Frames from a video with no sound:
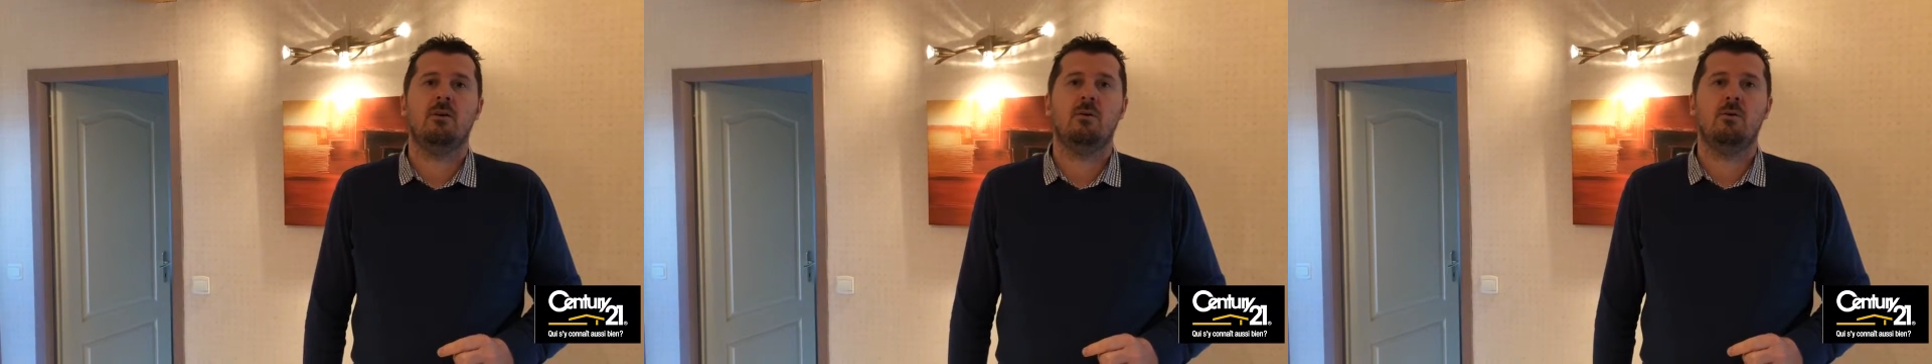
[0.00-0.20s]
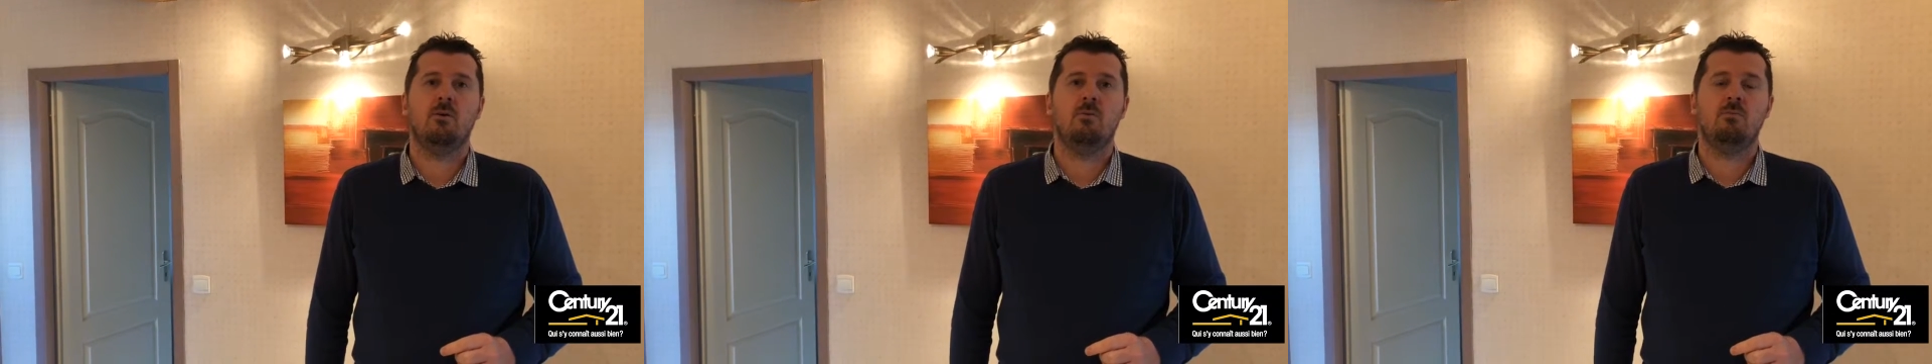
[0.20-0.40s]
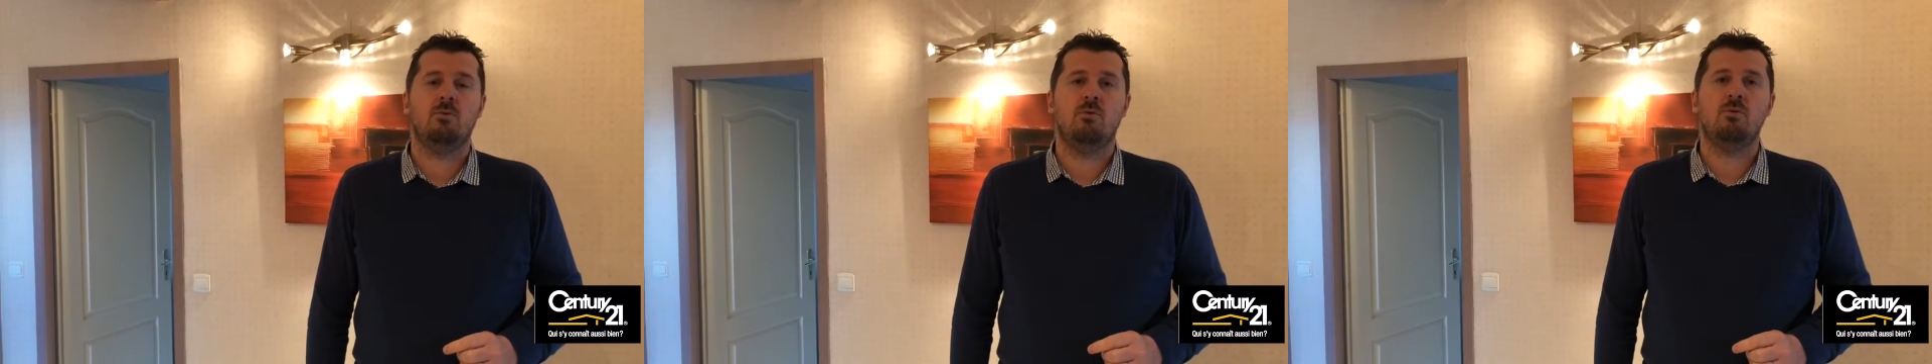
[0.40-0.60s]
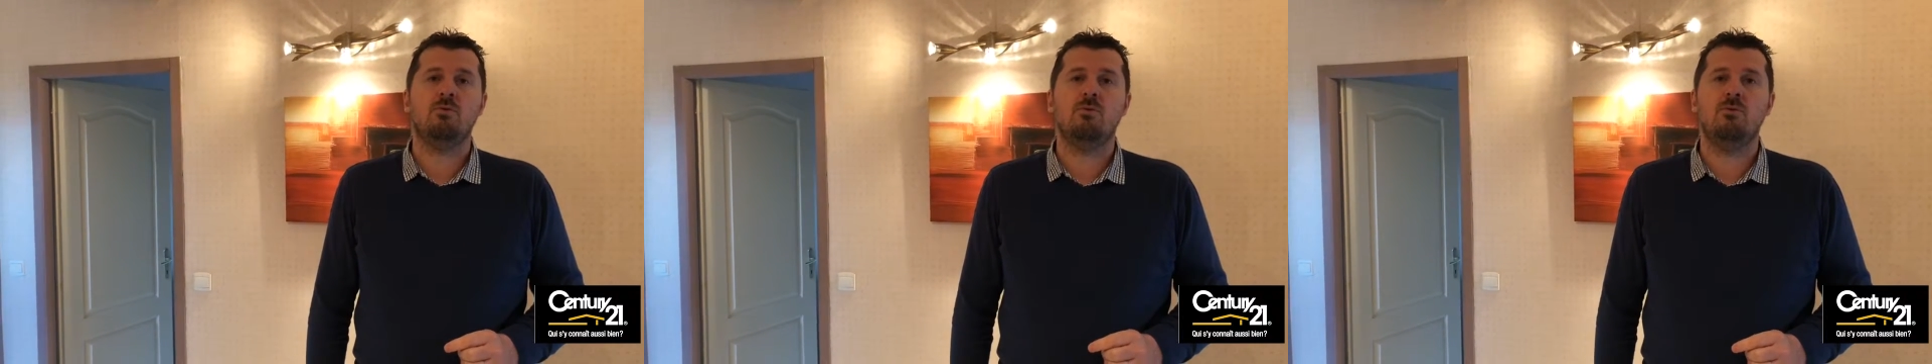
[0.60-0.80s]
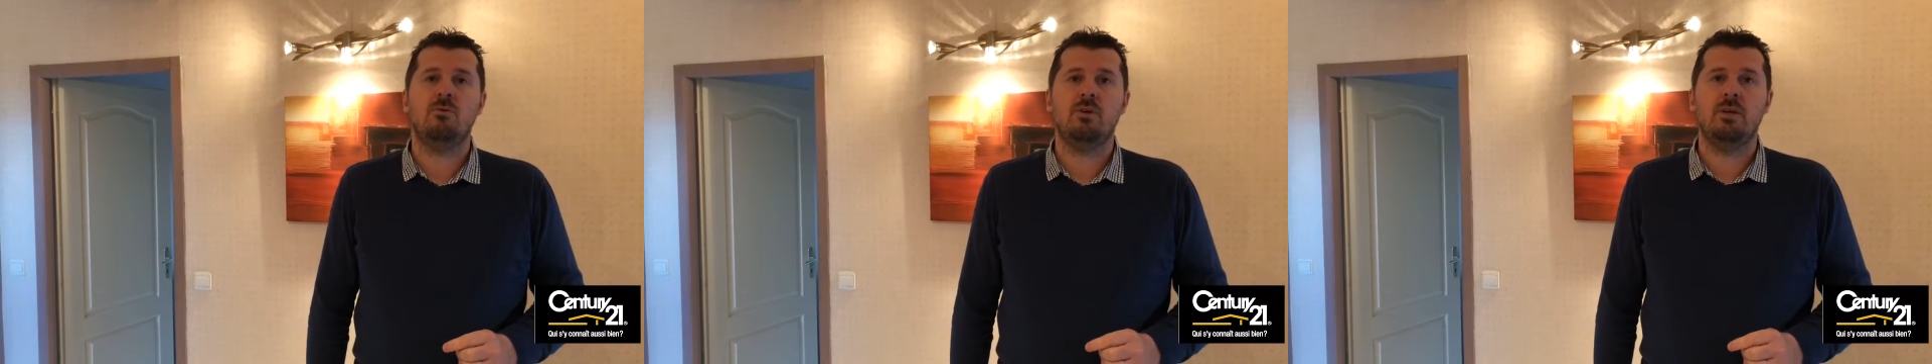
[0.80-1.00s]
euh, pour
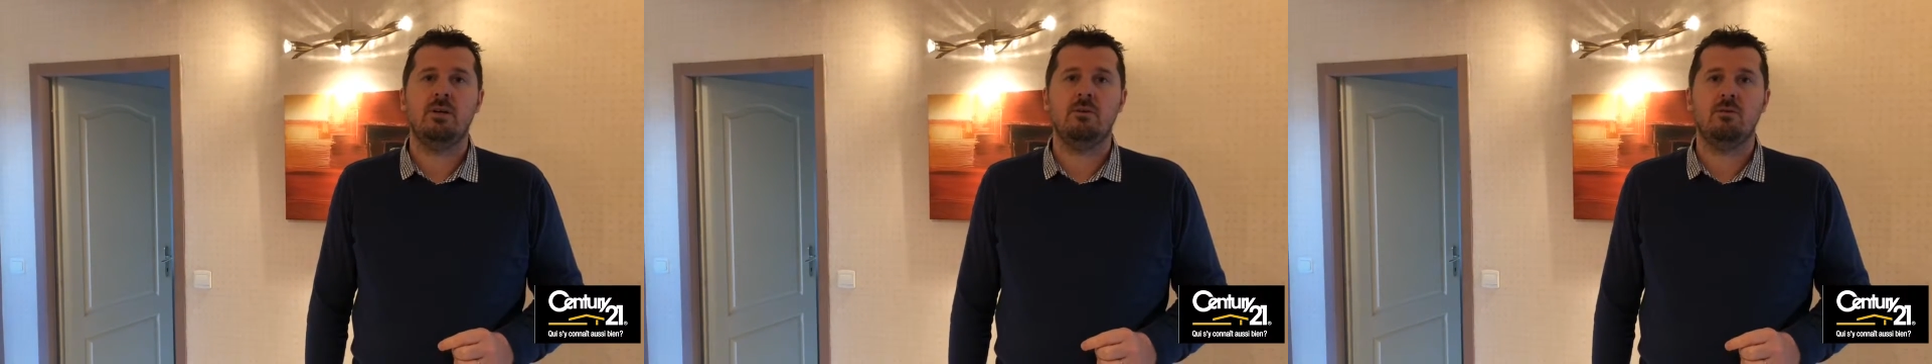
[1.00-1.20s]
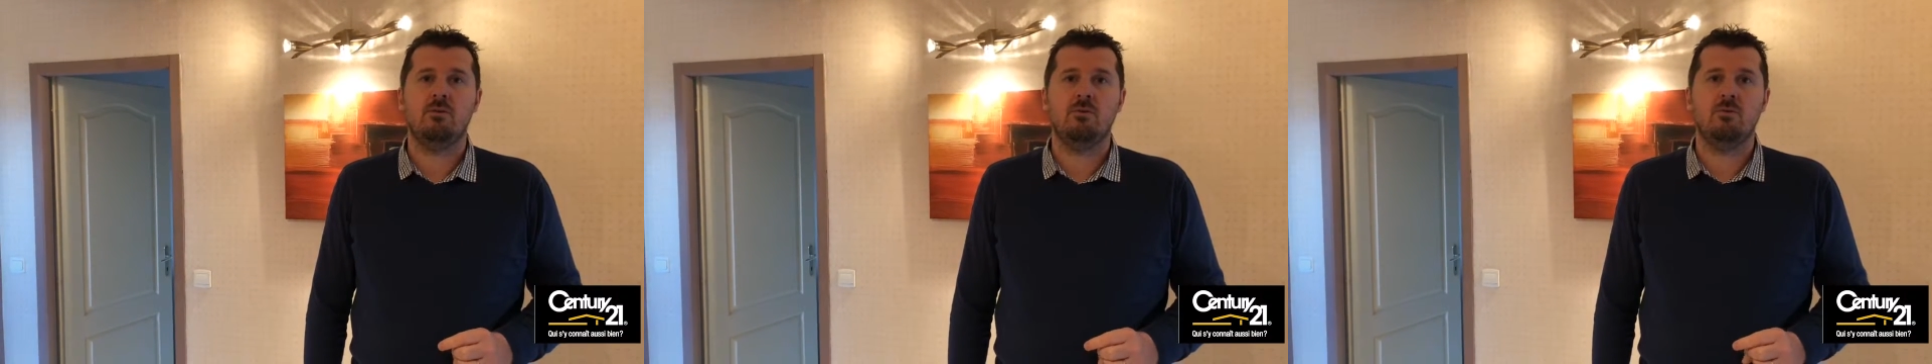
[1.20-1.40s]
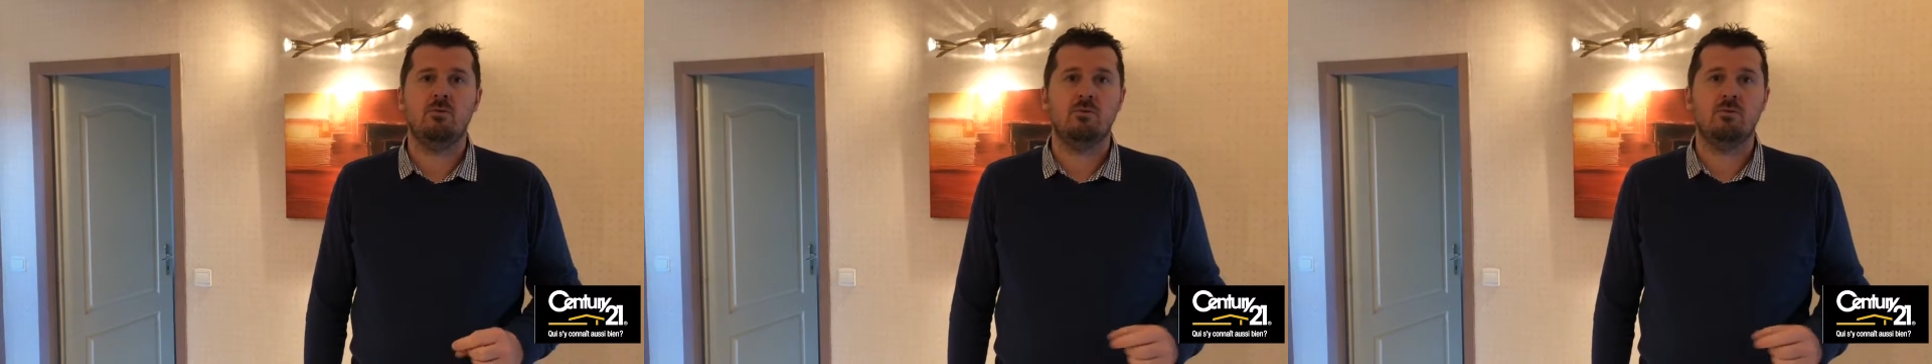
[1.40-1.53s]
retrouver euh,